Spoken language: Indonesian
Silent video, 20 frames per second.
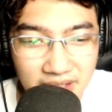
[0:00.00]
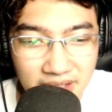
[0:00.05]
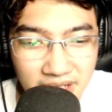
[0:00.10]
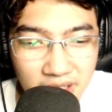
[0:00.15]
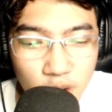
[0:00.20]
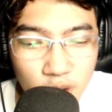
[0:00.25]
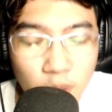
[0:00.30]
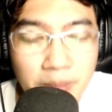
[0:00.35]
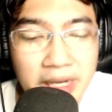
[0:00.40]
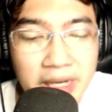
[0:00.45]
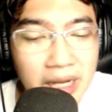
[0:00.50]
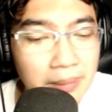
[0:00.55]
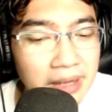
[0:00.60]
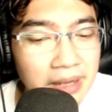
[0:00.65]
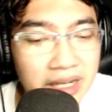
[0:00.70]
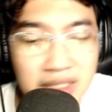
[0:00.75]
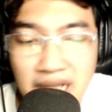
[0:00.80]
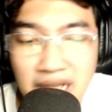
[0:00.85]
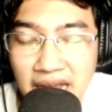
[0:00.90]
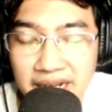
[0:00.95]
Itu
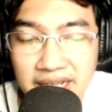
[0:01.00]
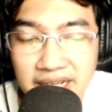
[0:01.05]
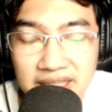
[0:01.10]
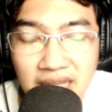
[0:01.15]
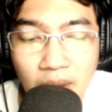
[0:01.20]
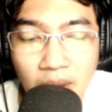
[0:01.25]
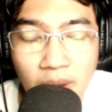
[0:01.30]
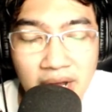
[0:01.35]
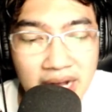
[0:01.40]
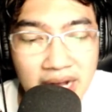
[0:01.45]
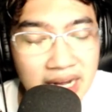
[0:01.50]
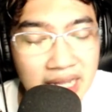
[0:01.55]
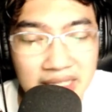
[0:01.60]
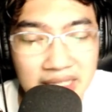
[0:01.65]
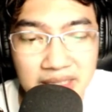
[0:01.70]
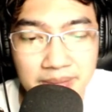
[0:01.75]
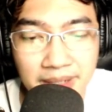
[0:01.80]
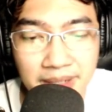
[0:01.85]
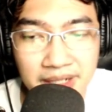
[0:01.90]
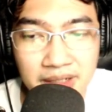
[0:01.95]
bener-bener nggak -bener ada tawaran
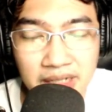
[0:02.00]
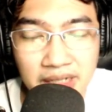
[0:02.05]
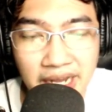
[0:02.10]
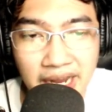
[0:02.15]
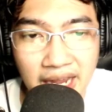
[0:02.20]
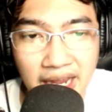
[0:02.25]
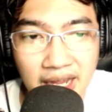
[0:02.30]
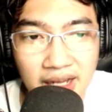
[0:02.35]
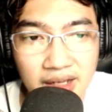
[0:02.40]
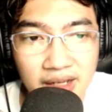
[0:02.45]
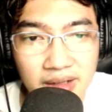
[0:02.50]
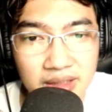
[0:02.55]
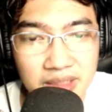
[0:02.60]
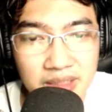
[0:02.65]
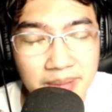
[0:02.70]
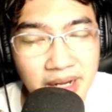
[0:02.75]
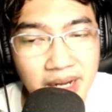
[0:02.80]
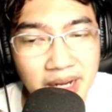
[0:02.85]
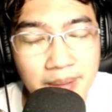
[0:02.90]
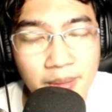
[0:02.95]
lagi man. Kayak
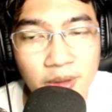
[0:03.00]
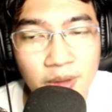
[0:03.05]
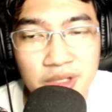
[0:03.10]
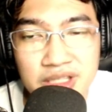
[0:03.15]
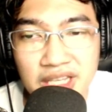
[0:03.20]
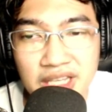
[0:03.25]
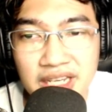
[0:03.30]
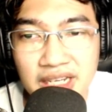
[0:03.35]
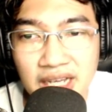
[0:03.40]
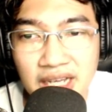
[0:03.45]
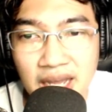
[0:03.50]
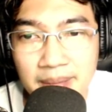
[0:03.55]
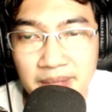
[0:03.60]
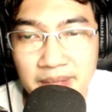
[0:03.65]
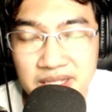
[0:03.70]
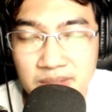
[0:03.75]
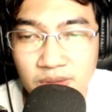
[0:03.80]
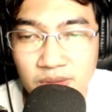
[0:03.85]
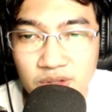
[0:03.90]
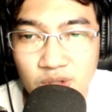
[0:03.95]
gimana mau stay nggak
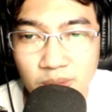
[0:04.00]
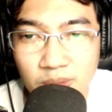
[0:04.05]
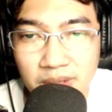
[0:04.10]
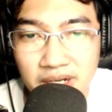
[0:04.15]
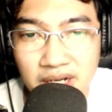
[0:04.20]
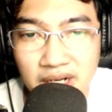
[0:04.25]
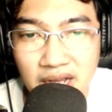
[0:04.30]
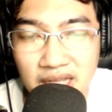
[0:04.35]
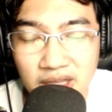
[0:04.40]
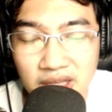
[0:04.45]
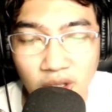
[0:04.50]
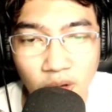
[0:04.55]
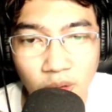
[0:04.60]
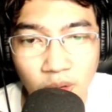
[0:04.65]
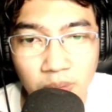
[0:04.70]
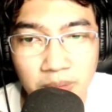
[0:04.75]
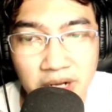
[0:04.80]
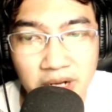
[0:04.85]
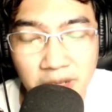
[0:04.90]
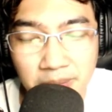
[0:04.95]
masih mau coba nggak atau
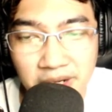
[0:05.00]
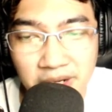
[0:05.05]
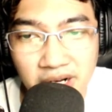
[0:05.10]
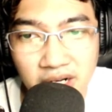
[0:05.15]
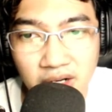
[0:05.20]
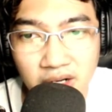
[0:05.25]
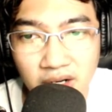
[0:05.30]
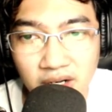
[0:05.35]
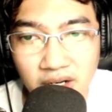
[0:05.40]
bener-bener masih